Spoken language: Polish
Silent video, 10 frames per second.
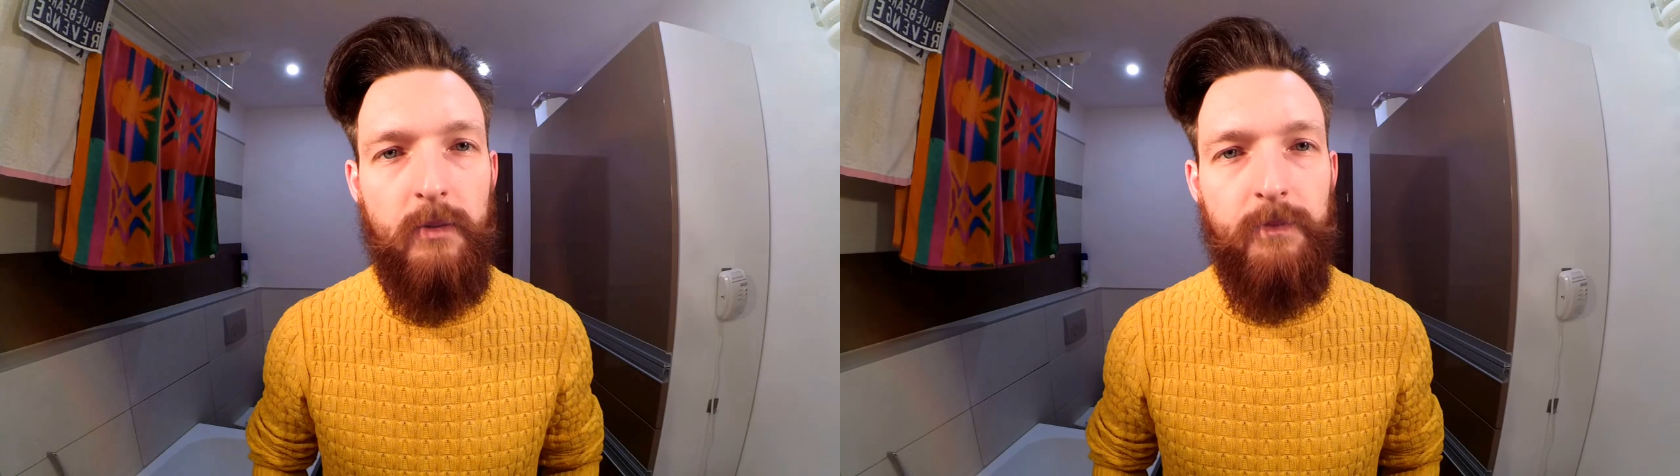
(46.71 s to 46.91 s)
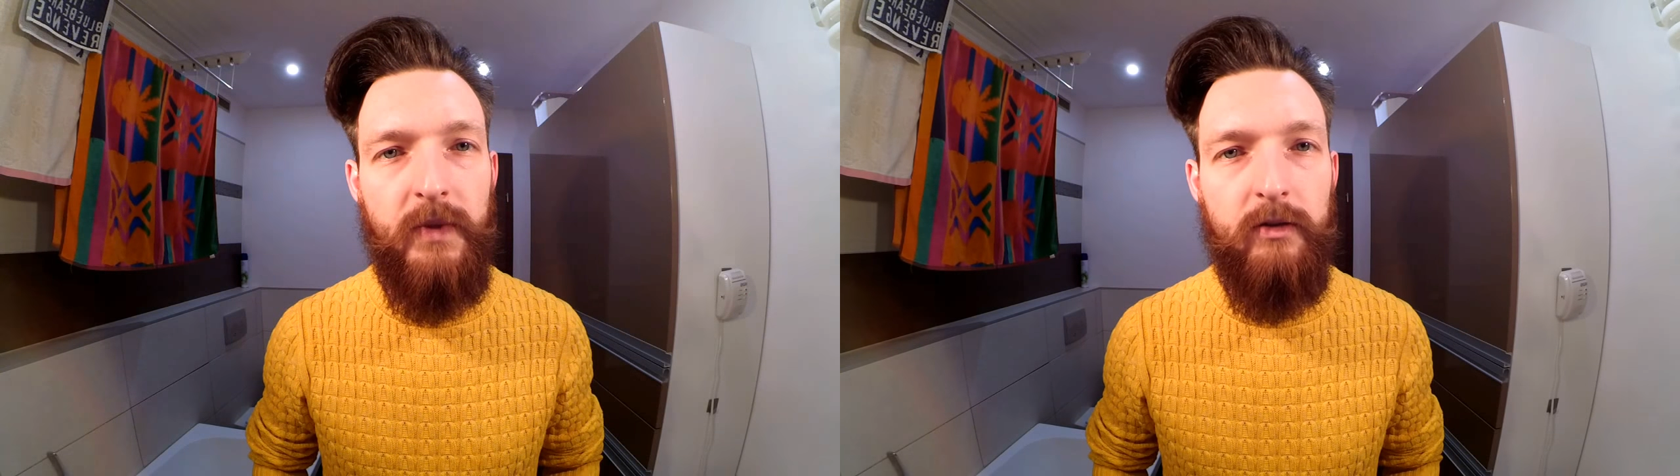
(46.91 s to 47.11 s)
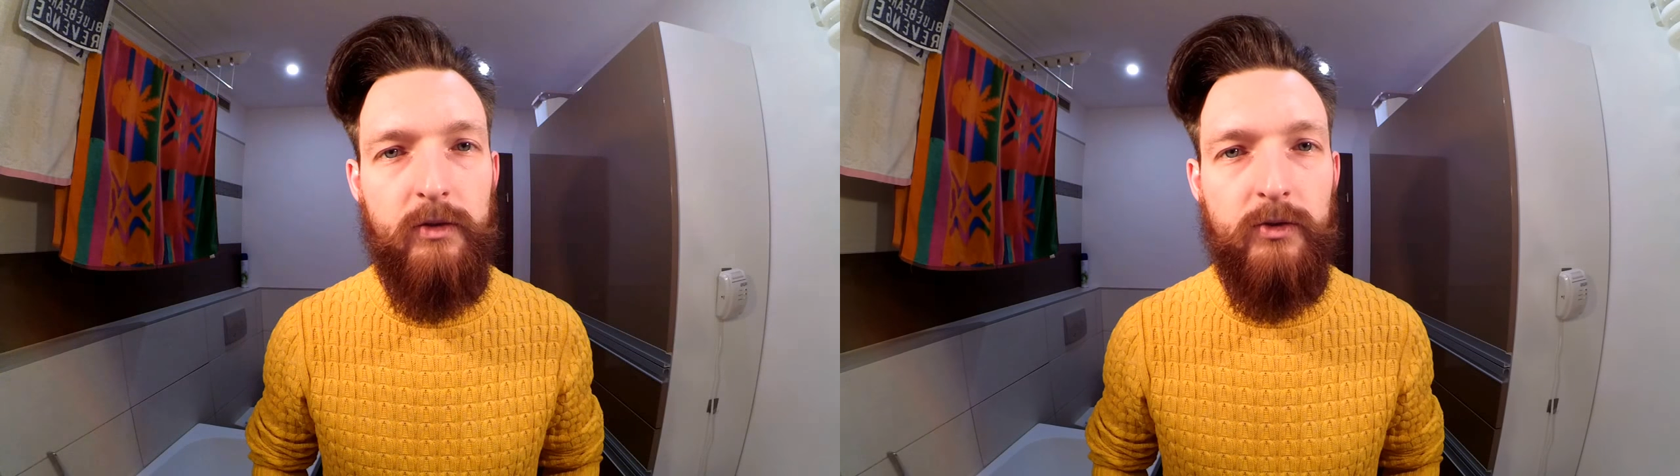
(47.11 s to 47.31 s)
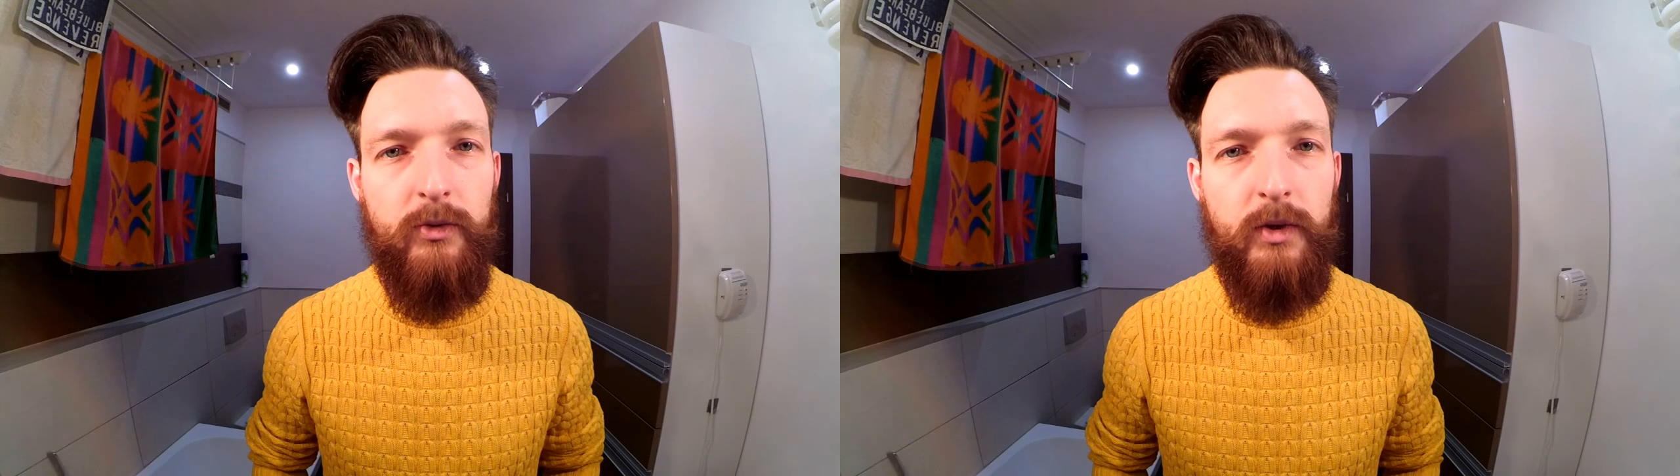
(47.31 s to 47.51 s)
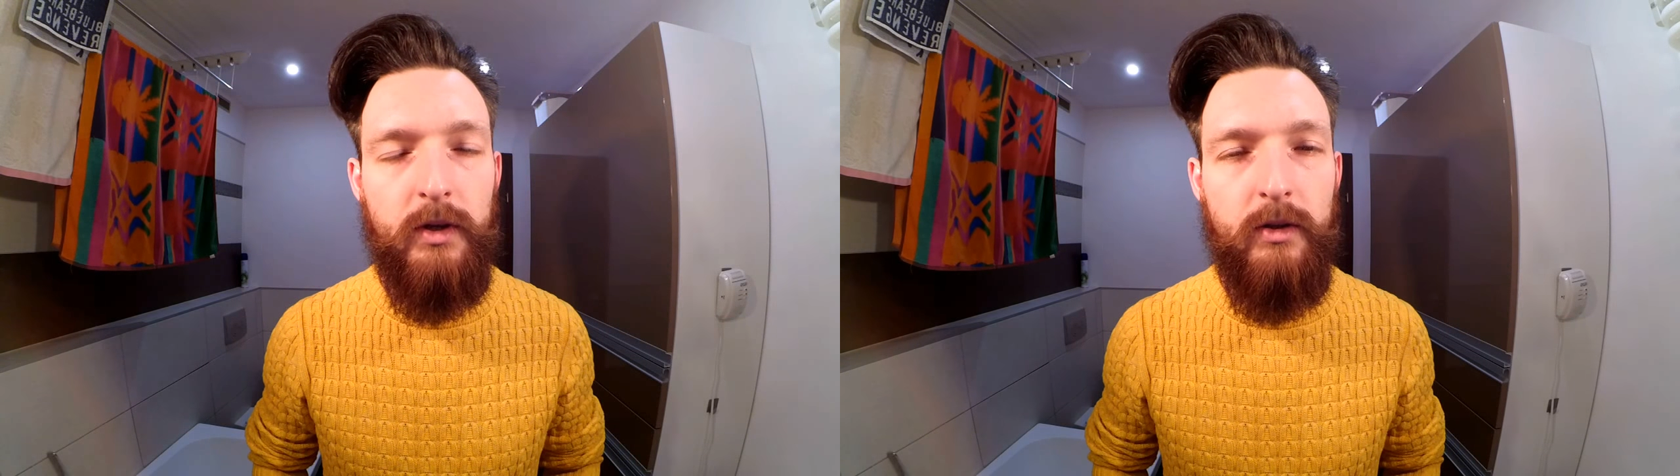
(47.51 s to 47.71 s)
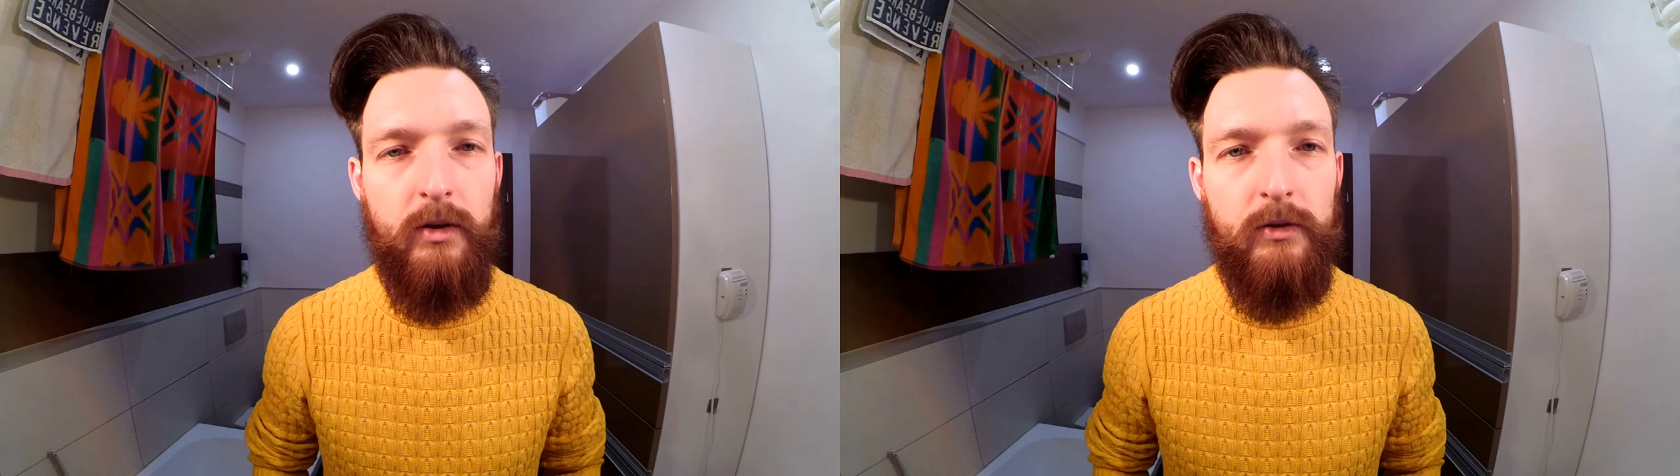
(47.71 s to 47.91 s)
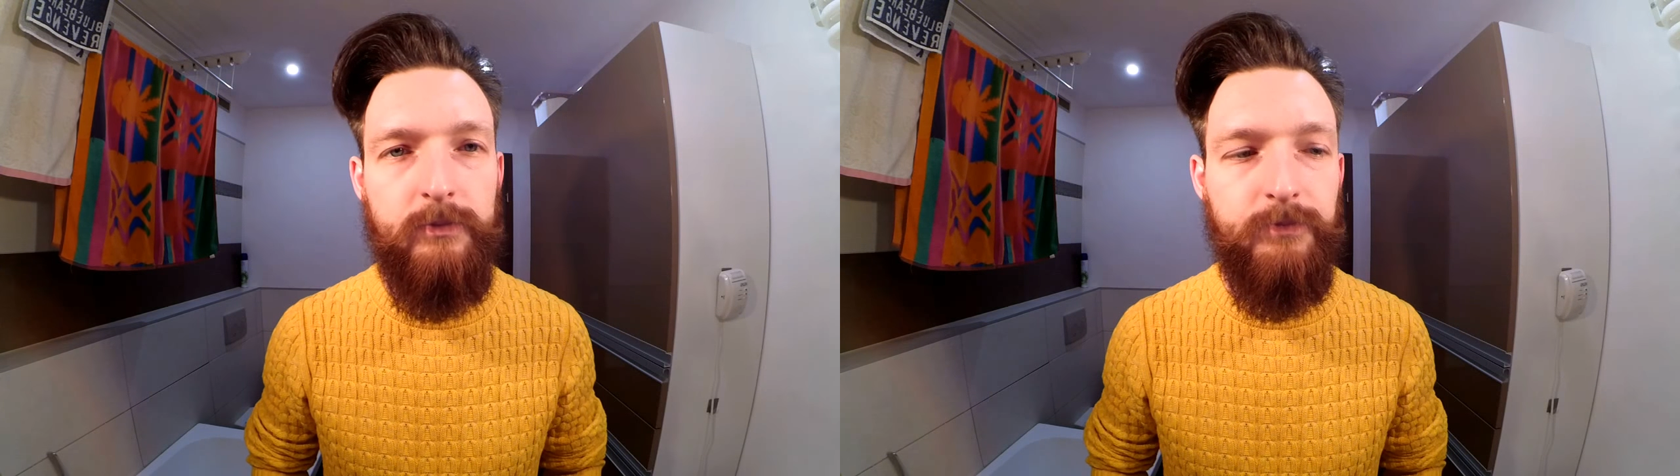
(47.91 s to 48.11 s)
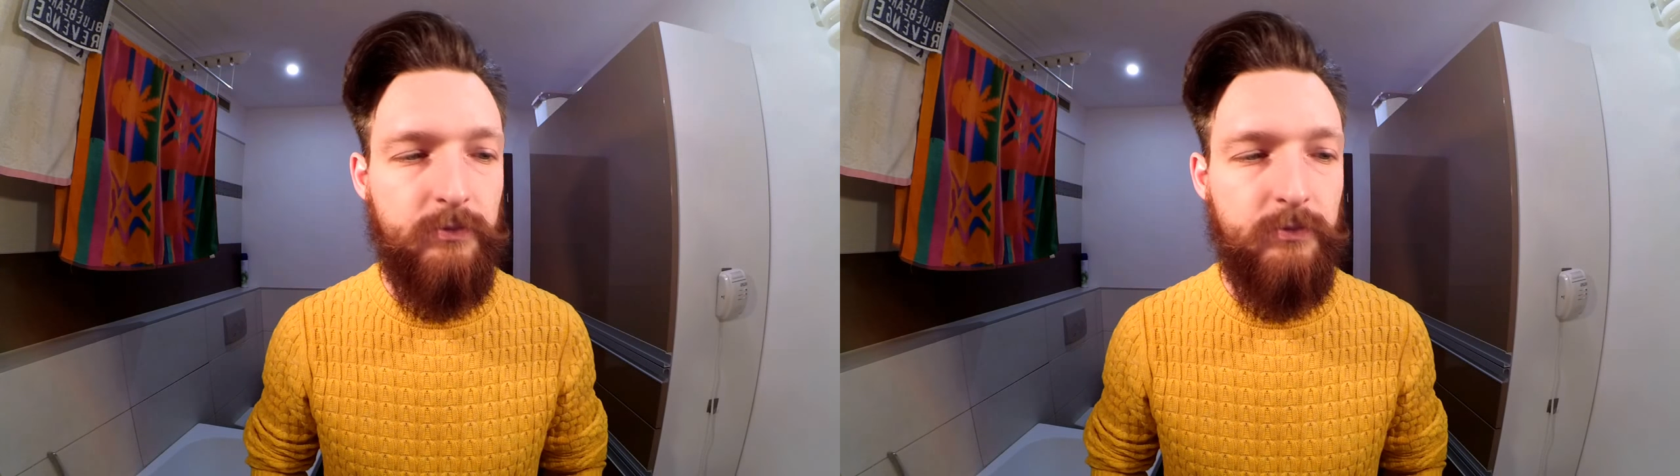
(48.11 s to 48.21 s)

nawiązuje do